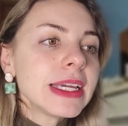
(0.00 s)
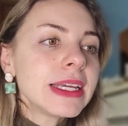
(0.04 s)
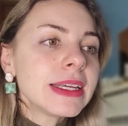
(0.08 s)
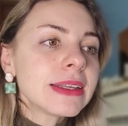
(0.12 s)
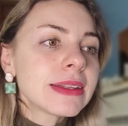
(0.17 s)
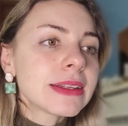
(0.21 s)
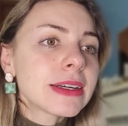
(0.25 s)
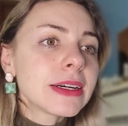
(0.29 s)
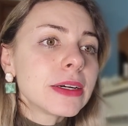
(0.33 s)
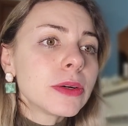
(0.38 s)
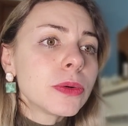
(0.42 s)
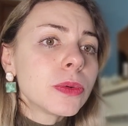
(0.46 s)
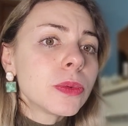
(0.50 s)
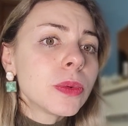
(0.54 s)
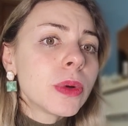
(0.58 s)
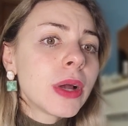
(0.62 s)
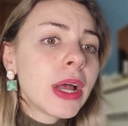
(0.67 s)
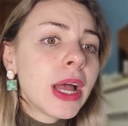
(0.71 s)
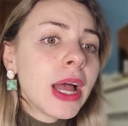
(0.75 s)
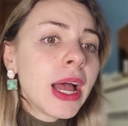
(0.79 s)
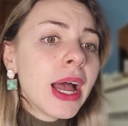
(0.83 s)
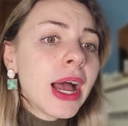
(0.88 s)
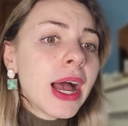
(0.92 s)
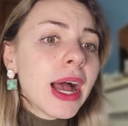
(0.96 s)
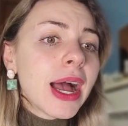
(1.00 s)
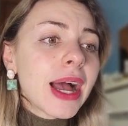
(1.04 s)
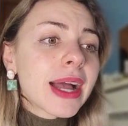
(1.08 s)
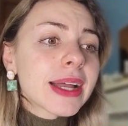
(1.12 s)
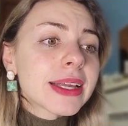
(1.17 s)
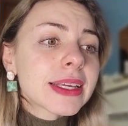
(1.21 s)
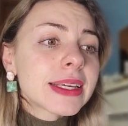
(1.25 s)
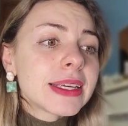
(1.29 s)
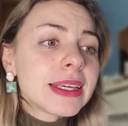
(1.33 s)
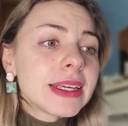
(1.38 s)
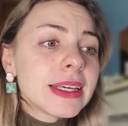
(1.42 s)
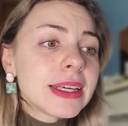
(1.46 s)
Então
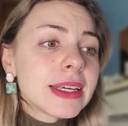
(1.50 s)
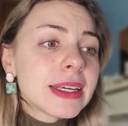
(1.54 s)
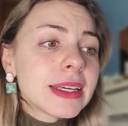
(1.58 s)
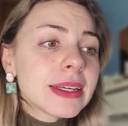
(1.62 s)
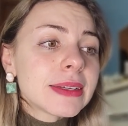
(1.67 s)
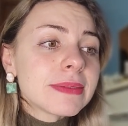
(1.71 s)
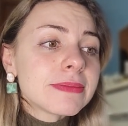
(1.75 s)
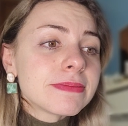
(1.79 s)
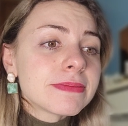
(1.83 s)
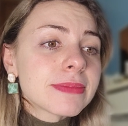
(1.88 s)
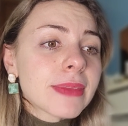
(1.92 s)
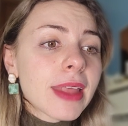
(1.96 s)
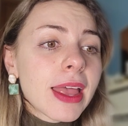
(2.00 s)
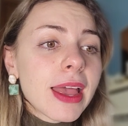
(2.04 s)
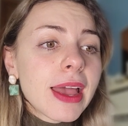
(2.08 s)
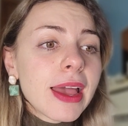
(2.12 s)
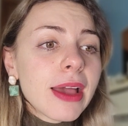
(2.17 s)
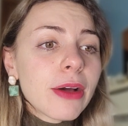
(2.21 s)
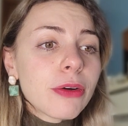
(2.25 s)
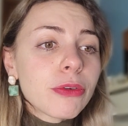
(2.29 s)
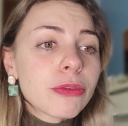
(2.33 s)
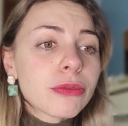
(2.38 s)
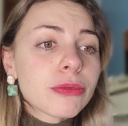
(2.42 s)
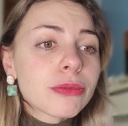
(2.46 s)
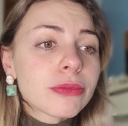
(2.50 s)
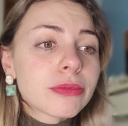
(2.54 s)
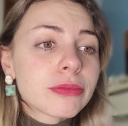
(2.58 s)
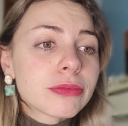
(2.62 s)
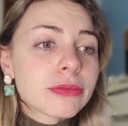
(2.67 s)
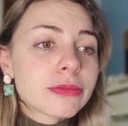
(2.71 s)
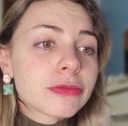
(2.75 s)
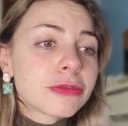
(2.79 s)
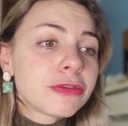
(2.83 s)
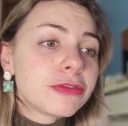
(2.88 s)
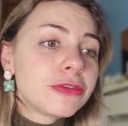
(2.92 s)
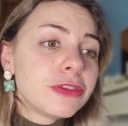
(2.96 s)
aqui é
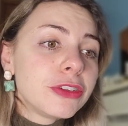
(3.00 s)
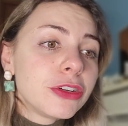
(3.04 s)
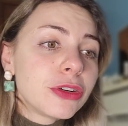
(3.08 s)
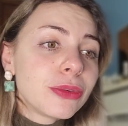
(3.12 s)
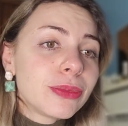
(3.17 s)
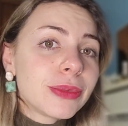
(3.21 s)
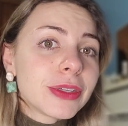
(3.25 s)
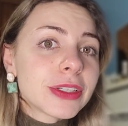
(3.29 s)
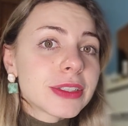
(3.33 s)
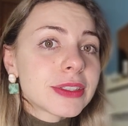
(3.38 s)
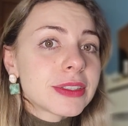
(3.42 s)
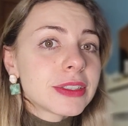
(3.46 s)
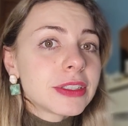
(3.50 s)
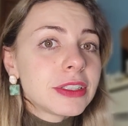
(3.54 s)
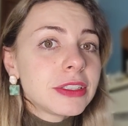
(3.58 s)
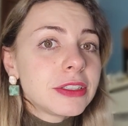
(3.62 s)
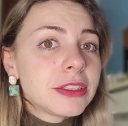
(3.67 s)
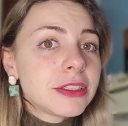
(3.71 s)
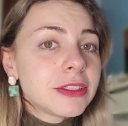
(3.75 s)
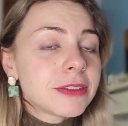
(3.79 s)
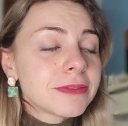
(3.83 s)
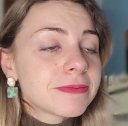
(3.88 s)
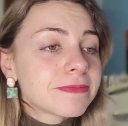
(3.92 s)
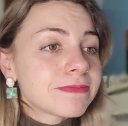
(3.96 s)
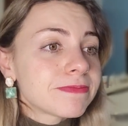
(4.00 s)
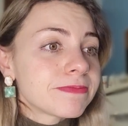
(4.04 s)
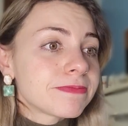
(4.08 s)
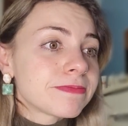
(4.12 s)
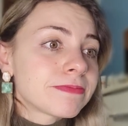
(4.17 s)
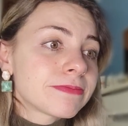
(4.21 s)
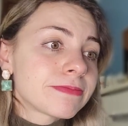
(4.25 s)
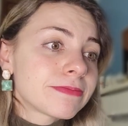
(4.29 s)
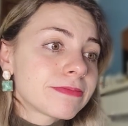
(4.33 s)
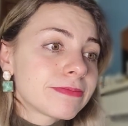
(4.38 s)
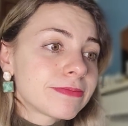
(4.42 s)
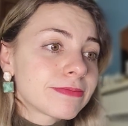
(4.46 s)
um filme assim,
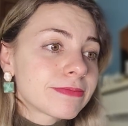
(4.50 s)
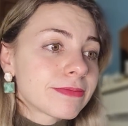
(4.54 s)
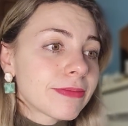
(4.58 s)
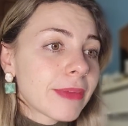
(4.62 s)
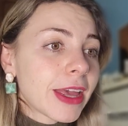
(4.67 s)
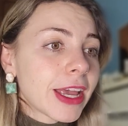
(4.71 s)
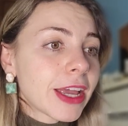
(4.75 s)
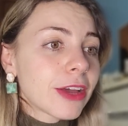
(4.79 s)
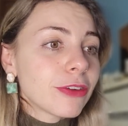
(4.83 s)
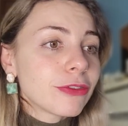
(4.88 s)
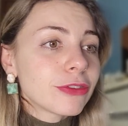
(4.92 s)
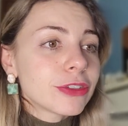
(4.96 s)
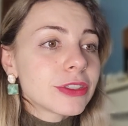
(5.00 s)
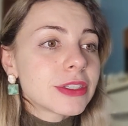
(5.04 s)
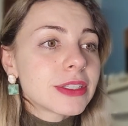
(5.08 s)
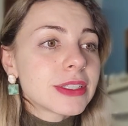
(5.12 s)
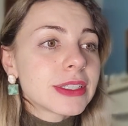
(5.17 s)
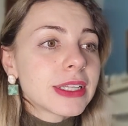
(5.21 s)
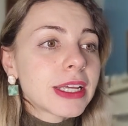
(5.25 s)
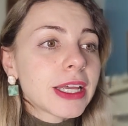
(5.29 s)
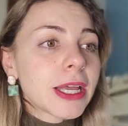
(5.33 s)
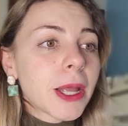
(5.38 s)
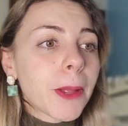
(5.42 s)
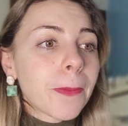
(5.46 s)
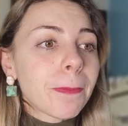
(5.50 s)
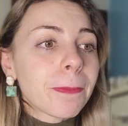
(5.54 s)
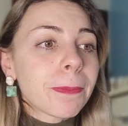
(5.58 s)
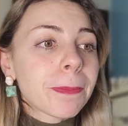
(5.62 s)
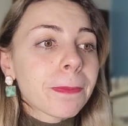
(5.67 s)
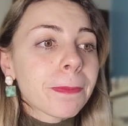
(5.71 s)
né, que eu vou dizer